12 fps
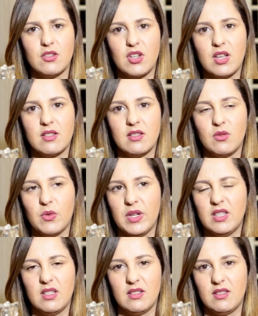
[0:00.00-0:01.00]
acho que é
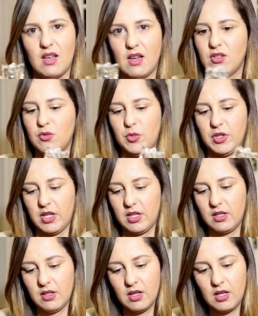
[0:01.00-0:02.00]
57 por
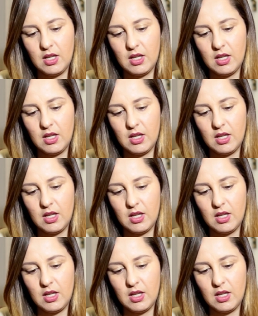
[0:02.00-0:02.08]
aí.